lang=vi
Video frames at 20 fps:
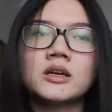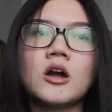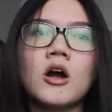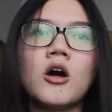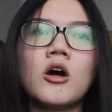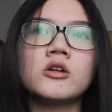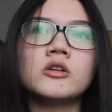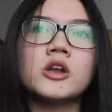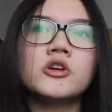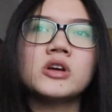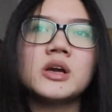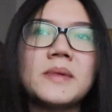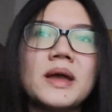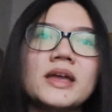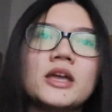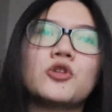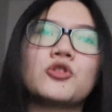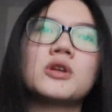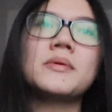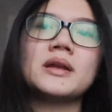còn nếu các
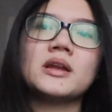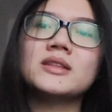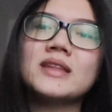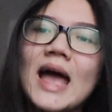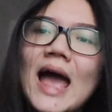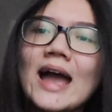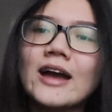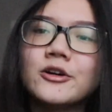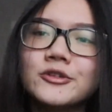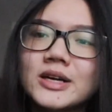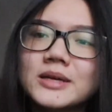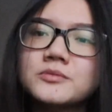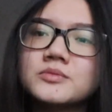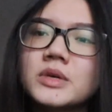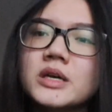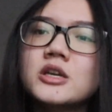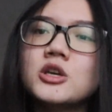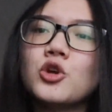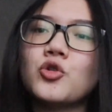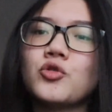bạn kiểu các bạn đang thả người ra một
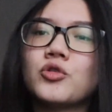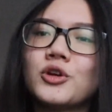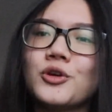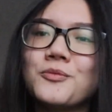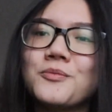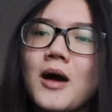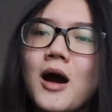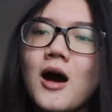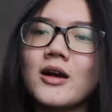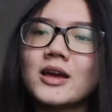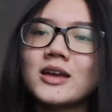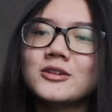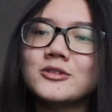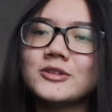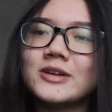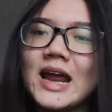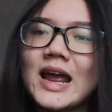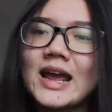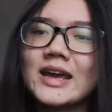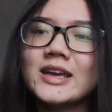tí kiểu kiểu mở cái
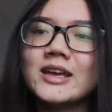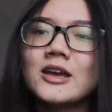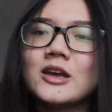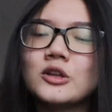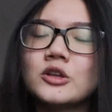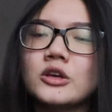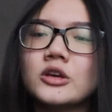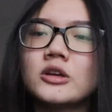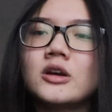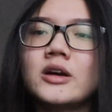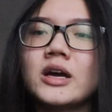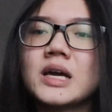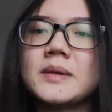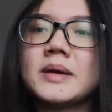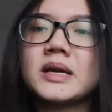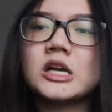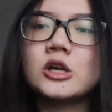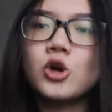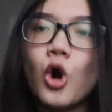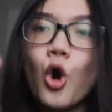người ra ấy, thì các
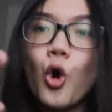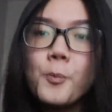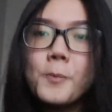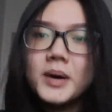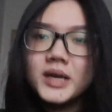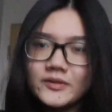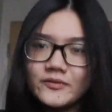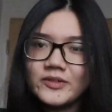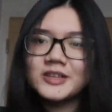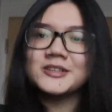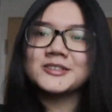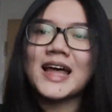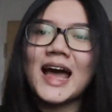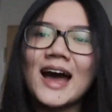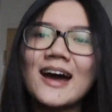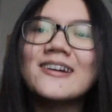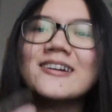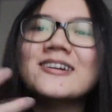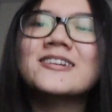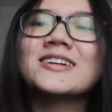bạn đang open với người ta
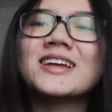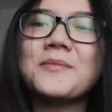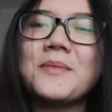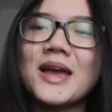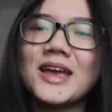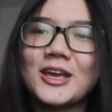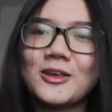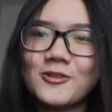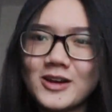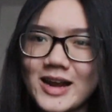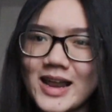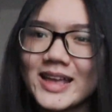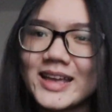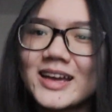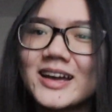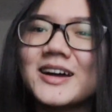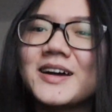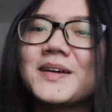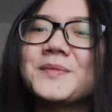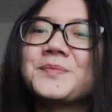hơn các bạn kiểu là đang
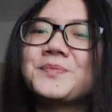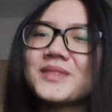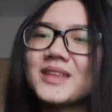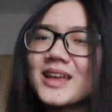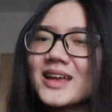uh,